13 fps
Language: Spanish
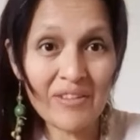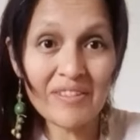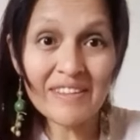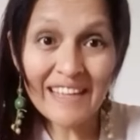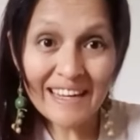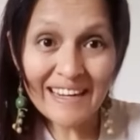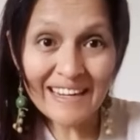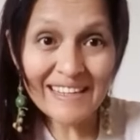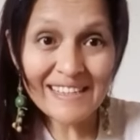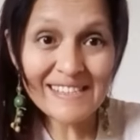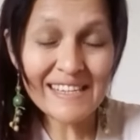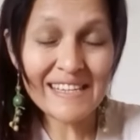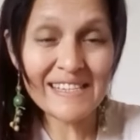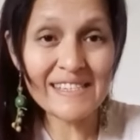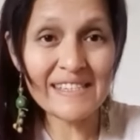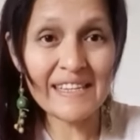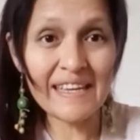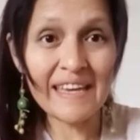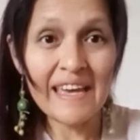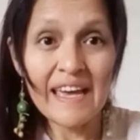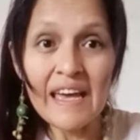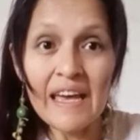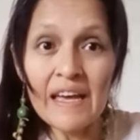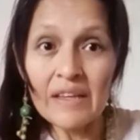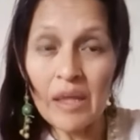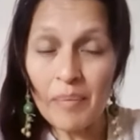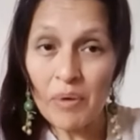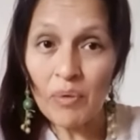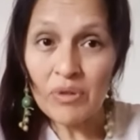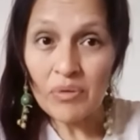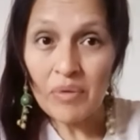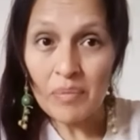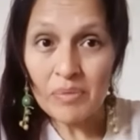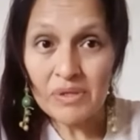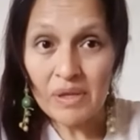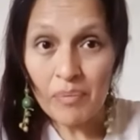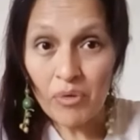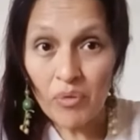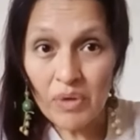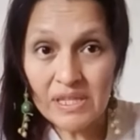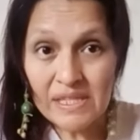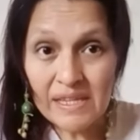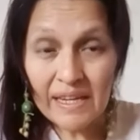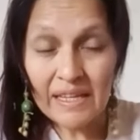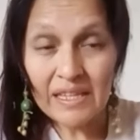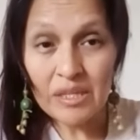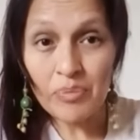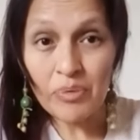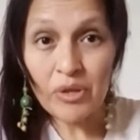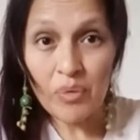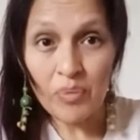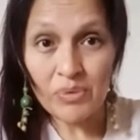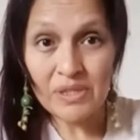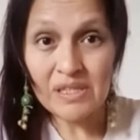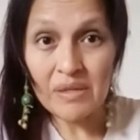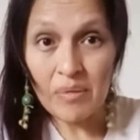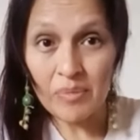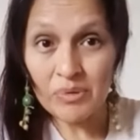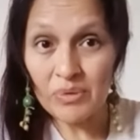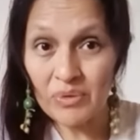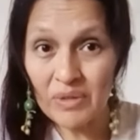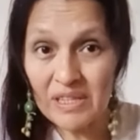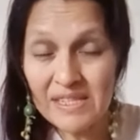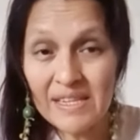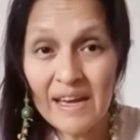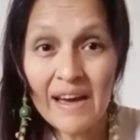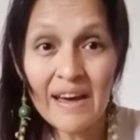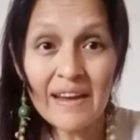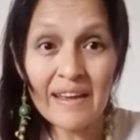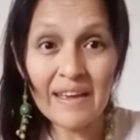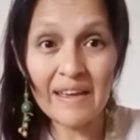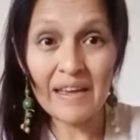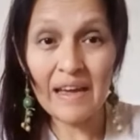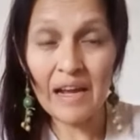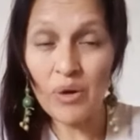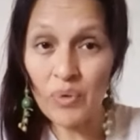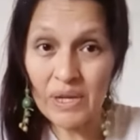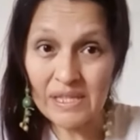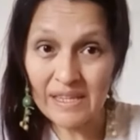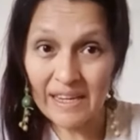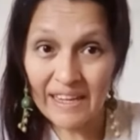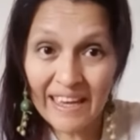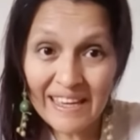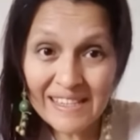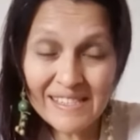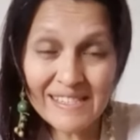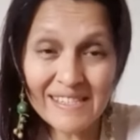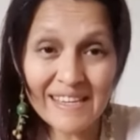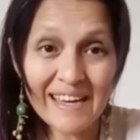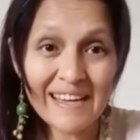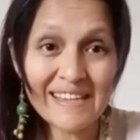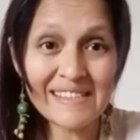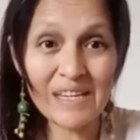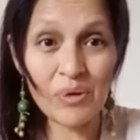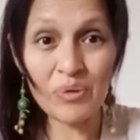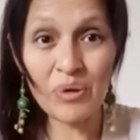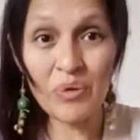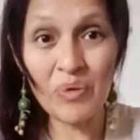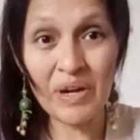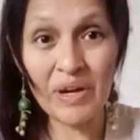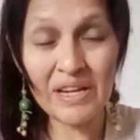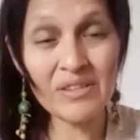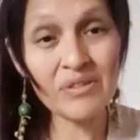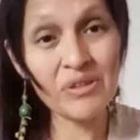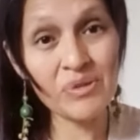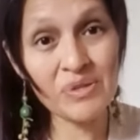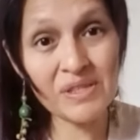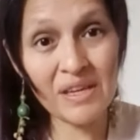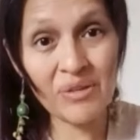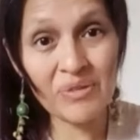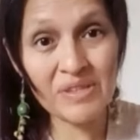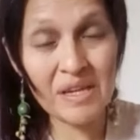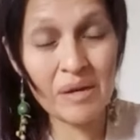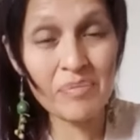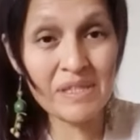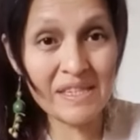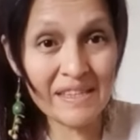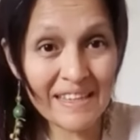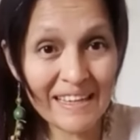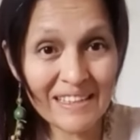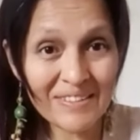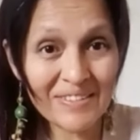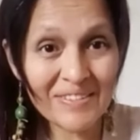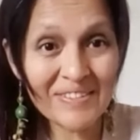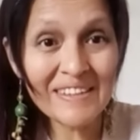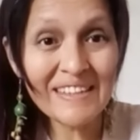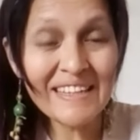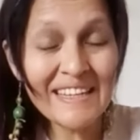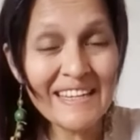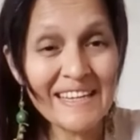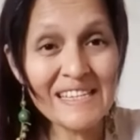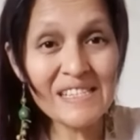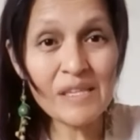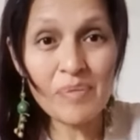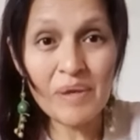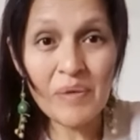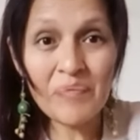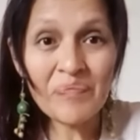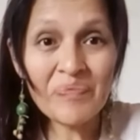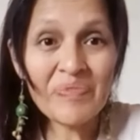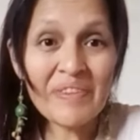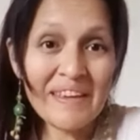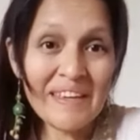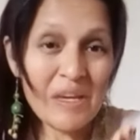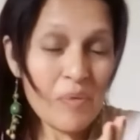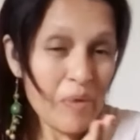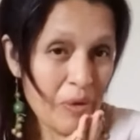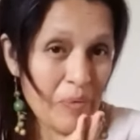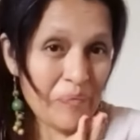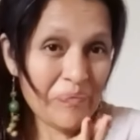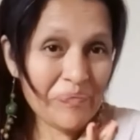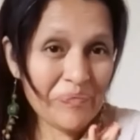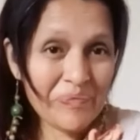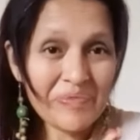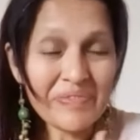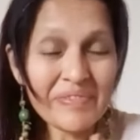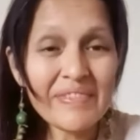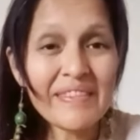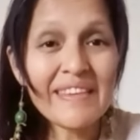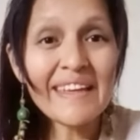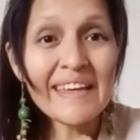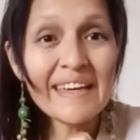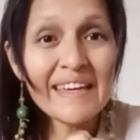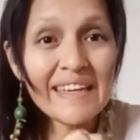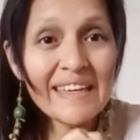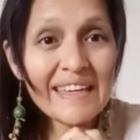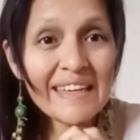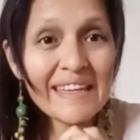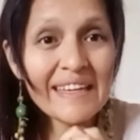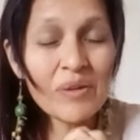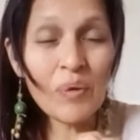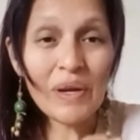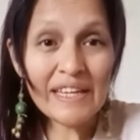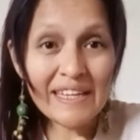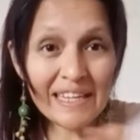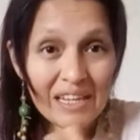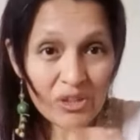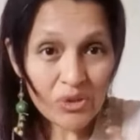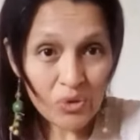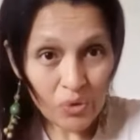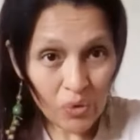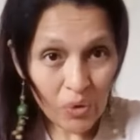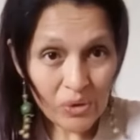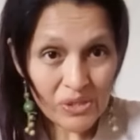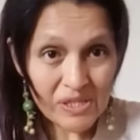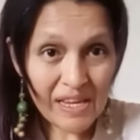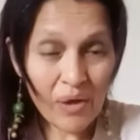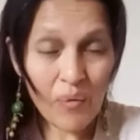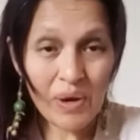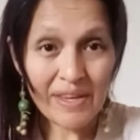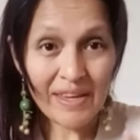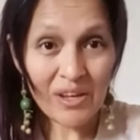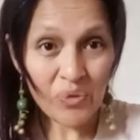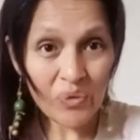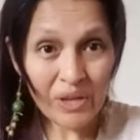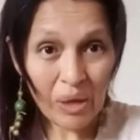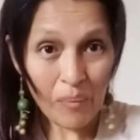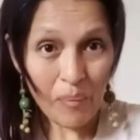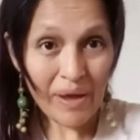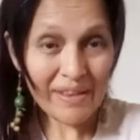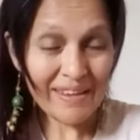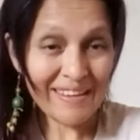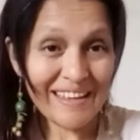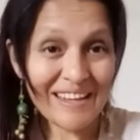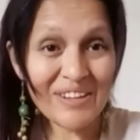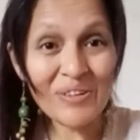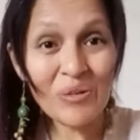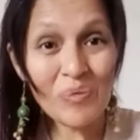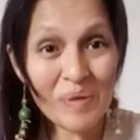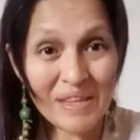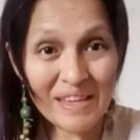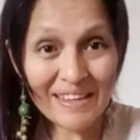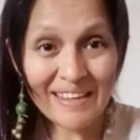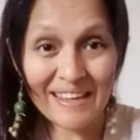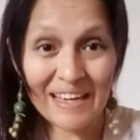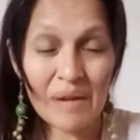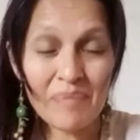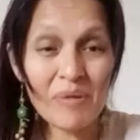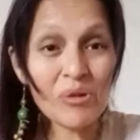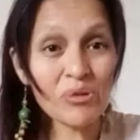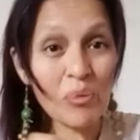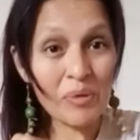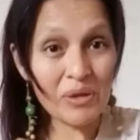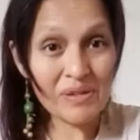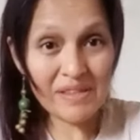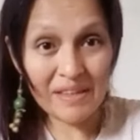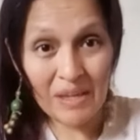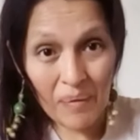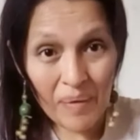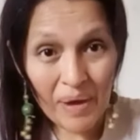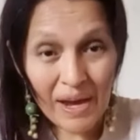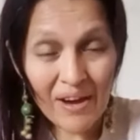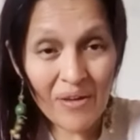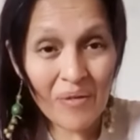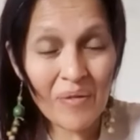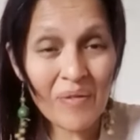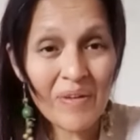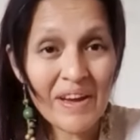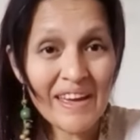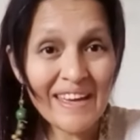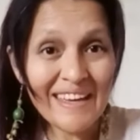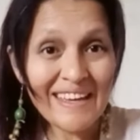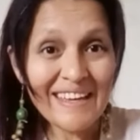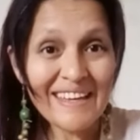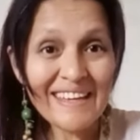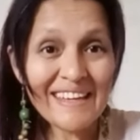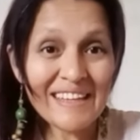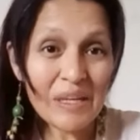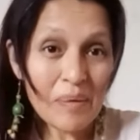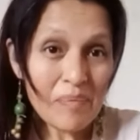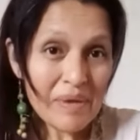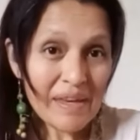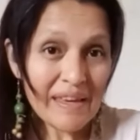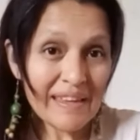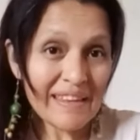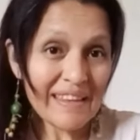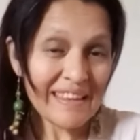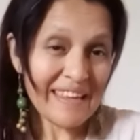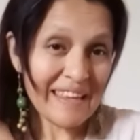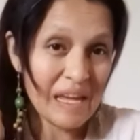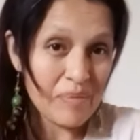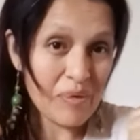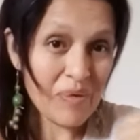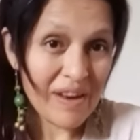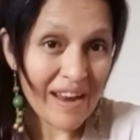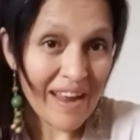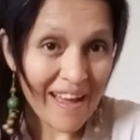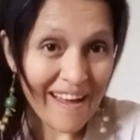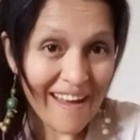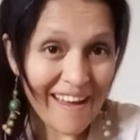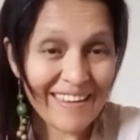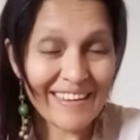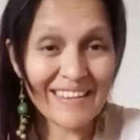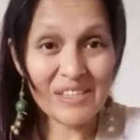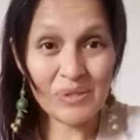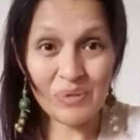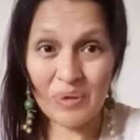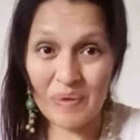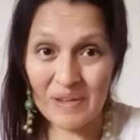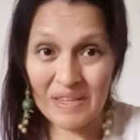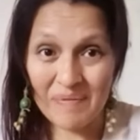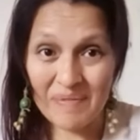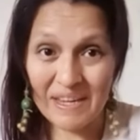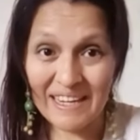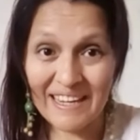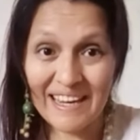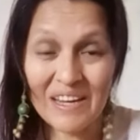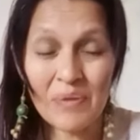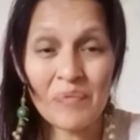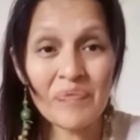contarles este, también cuando vamos a provincia qué tipo de buses debemos utilizar, eh, algunas agencias, de algunos lugares donde yo he estado ya visitando, está bien. Y bueno, y cualquier cosa, cualquier duda que puedan tener, no olviden de dejarme los comentarios aquí abajo y también de darme un like y de suscribirte a mi canal.